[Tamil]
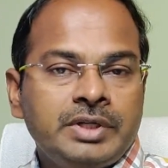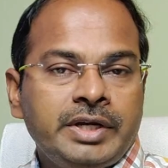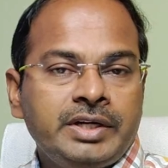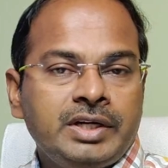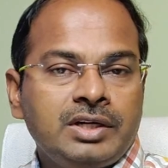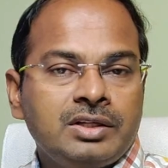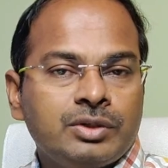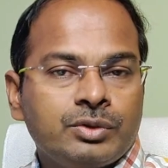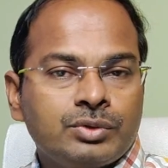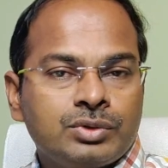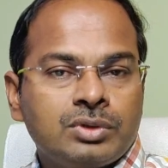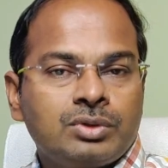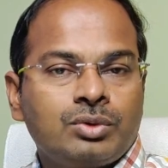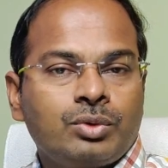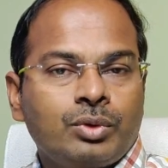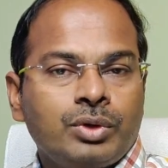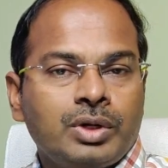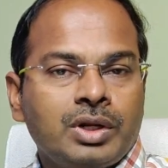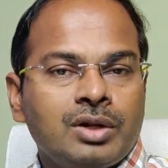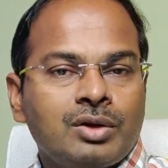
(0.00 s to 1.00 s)
எயிட்டீன் தௌசண்ட்
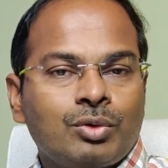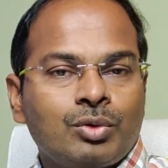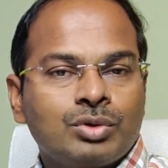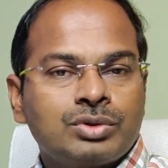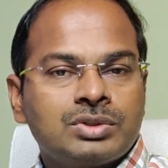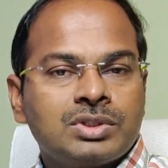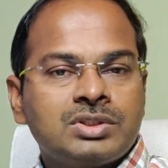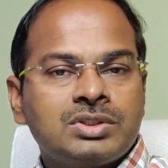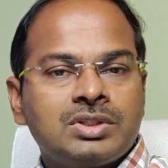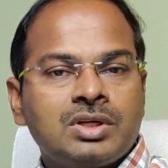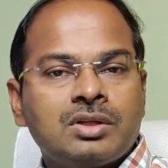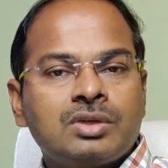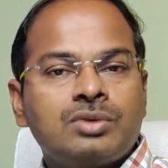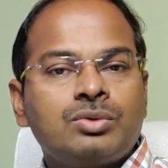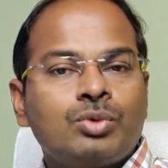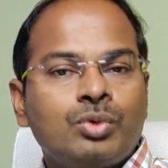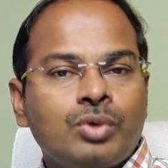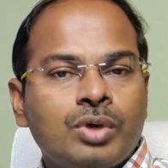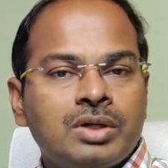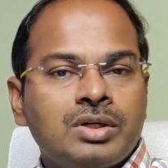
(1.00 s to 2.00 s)
டுவெண்ட்டியில் க்ளோஸ் ஆச்சு
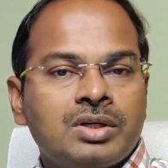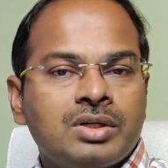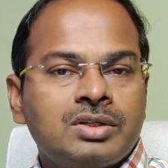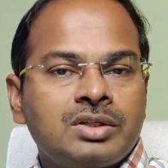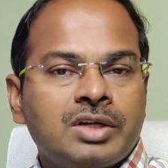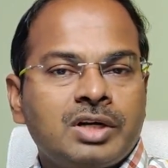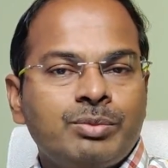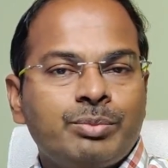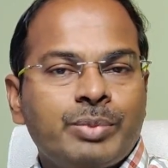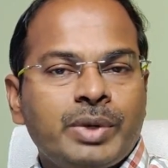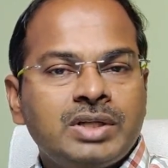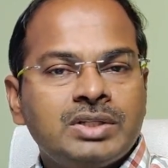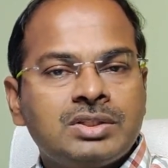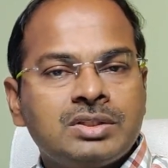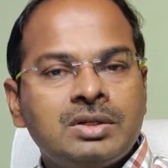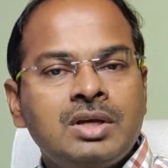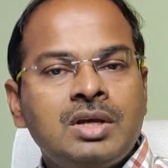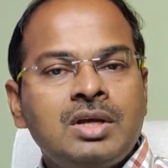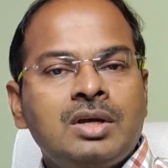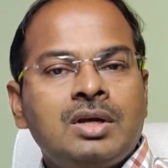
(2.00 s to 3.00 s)
அதாவது டூ ஹண்ட்ரட் அண்ட் டென் பாயிண்ட்ஸ்